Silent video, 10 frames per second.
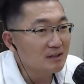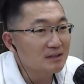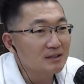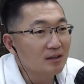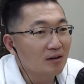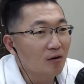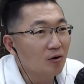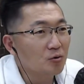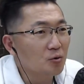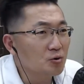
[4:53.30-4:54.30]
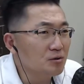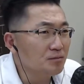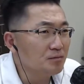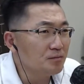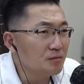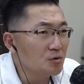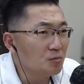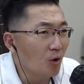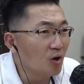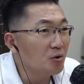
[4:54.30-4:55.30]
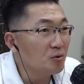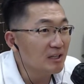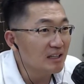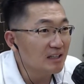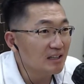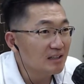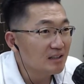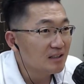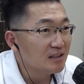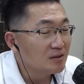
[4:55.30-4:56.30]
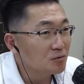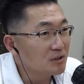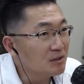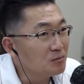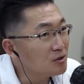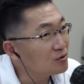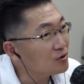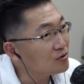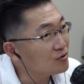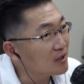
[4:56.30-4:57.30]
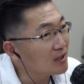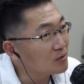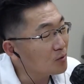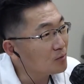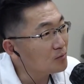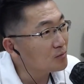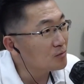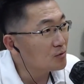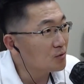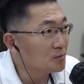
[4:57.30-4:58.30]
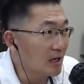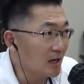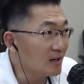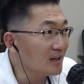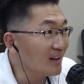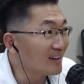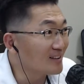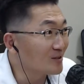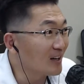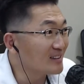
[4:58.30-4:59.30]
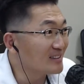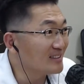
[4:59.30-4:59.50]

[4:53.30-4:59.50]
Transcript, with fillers: 그 어, 요즘 좀 언론이 좀 김시우 선수에게 조금 좀 차갑게 대하는 것 같은.